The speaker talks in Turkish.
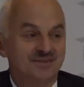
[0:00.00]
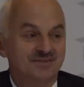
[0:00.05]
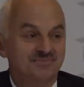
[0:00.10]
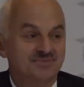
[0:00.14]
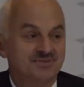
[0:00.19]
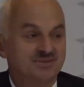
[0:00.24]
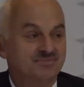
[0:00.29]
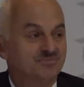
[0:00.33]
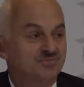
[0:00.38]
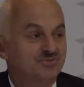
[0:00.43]

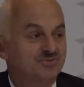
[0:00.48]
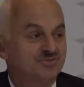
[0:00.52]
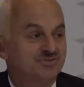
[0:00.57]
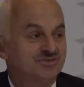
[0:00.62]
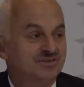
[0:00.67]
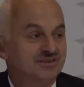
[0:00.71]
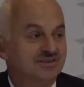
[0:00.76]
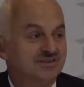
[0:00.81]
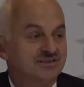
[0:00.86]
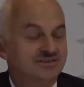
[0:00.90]
Bizim bu
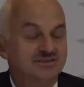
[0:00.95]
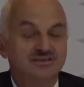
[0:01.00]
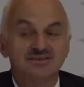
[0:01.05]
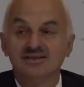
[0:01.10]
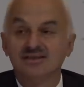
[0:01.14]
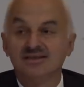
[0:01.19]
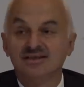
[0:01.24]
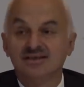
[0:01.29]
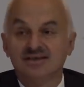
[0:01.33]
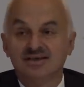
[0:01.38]
şirketin
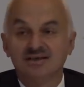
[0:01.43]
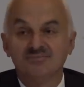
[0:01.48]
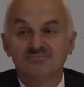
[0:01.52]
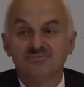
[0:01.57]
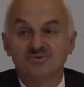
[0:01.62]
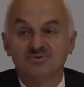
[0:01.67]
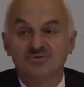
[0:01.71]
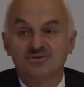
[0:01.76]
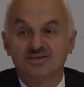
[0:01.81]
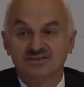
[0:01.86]

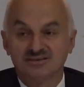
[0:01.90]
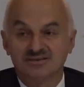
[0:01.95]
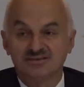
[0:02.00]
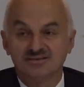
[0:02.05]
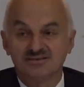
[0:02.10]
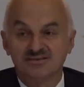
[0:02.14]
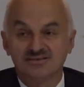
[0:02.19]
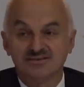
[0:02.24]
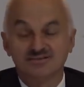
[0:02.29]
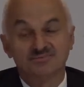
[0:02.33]
en büyük
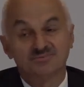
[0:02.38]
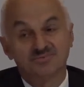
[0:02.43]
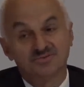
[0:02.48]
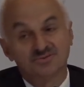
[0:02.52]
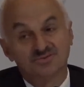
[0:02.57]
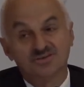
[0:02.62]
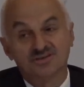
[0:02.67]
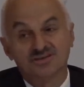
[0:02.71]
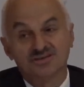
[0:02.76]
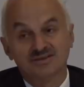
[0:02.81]
katkısı
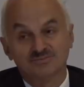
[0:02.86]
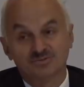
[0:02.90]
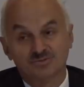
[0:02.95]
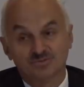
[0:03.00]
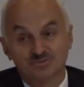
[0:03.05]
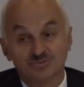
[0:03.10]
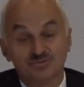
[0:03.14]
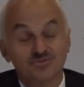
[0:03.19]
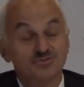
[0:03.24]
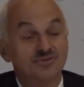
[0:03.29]
bu ülkeye
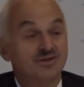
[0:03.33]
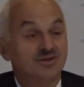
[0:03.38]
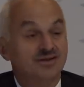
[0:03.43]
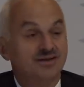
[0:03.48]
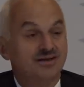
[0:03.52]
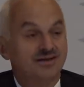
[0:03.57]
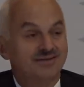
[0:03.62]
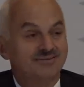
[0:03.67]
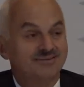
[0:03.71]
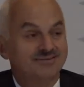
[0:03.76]
budur.
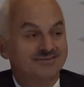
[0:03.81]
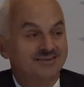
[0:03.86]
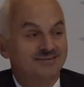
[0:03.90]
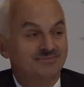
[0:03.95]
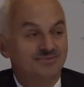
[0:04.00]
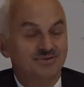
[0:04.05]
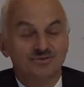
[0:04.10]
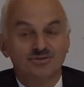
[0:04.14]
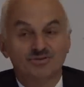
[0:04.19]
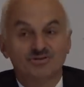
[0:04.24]
Ama
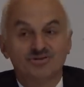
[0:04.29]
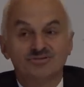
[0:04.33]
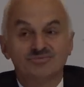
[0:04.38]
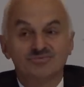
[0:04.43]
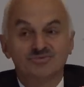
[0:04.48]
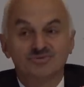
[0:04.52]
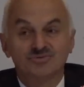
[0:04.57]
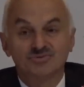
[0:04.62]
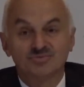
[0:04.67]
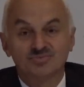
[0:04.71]
tabii
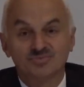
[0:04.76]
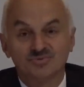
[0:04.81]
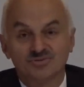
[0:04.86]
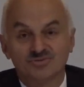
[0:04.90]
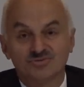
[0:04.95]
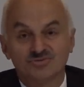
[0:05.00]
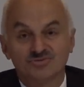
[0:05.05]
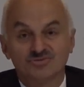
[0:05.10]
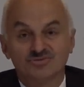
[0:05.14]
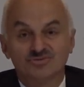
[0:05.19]
görevimizi
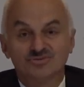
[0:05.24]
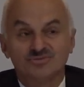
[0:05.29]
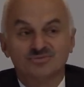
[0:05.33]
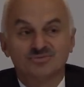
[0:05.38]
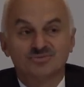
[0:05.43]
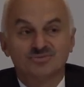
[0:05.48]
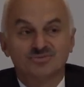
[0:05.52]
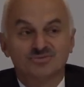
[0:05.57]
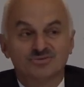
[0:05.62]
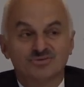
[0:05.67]
unutmuyoruz.
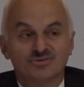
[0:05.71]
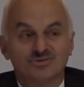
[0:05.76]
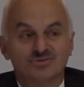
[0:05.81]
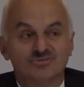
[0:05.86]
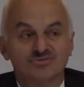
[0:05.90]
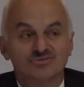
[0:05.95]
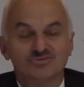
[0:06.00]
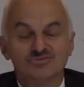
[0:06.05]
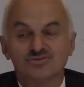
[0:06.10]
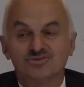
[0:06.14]
Bu
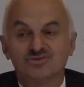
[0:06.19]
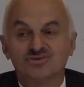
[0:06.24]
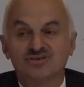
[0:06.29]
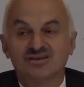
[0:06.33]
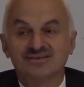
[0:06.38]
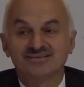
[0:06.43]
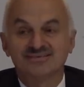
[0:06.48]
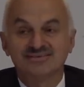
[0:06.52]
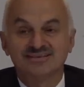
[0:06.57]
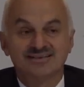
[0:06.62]
gördüğünüz
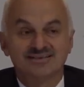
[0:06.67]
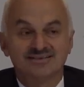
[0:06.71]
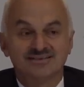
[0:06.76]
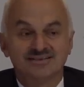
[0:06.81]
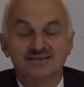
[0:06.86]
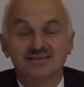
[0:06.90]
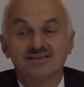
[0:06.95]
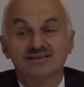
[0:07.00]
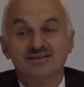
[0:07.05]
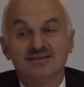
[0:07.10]
cihazlar
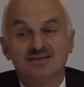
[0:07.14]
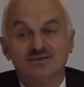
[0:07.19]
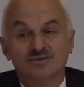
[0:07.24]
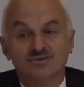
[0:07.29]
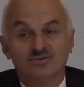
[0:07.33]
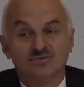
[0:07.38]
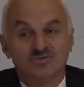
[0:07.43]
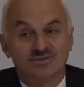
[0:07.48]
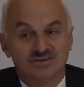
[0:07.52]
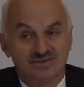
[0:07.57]
da
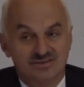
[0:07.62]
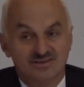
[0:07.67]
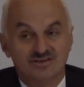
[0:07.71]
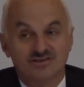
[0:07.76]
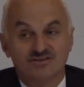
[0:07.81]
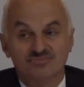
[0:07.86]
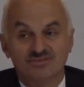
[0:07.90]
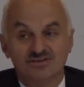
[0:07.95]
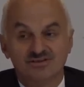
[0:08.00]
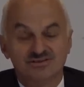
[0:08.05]
ülke
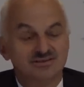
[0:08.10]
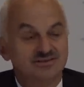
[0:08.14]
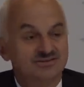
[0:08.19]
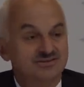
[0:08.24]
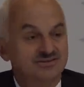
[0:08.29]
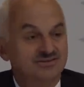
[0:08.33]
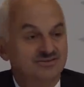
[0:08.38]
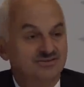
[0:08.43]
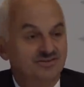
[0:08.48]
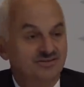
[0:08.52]
savunması
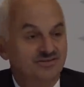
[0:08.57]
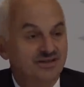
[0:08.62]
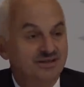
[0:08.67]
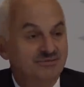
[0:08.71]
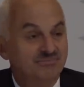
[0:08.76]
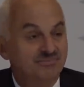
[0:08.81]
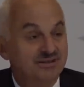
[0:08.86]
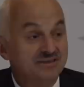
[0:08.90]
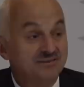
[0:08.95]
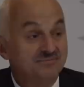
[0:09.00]
için
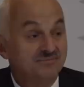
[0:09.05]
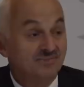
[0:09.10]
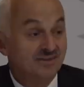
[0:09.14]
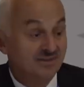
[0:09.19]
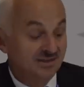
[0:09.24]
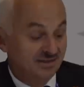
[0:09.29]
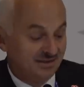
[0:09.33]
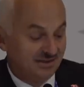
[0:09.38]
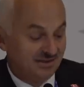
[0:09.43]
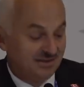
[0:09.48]
önemli.
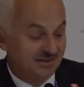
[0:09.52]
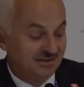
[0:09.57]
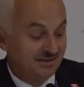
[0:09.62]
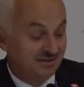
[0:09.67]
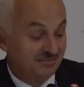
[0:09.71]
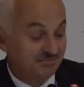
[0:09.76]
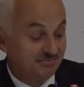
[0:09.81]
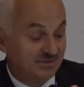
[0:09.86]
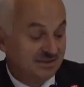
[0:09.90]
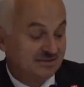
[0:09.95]

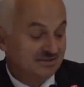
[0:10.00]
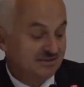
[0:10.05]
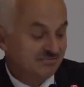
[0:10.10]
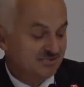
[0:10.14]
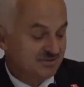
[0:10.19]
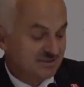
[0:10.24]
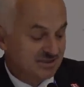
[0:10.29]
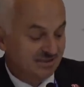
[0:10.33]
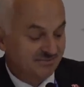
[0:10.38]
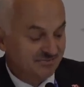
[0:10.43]
E, ben
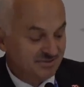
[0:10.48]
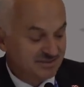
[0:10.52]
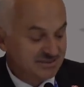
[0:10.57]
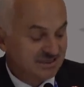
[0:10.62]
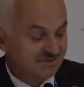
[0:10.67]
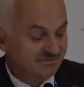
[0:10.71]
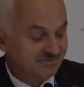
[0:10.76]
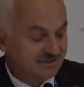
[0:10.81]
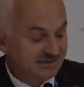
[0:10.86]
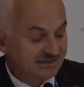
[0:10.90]
tabii sayfa
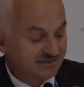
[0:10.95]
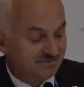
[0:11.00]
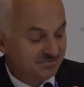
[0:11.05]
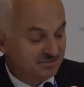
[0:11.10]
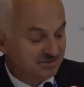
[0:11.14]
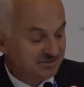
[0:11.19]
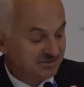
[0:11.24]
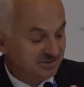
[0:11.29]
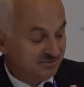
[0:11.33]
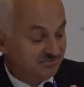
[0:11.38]
sayfa
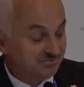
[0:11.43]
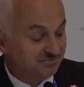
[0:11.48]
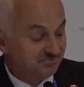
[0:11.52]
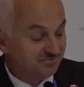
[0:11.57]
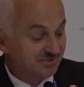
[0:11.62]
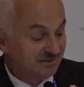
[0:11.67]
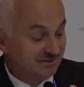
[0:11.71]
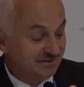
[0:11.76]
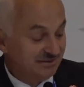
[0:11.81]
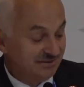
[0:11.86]
gitmeyeceğim.
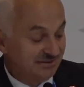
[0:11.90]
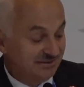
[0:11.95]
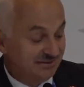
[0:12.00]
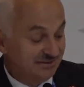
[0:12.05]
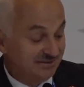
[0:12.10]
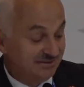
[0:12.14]
E,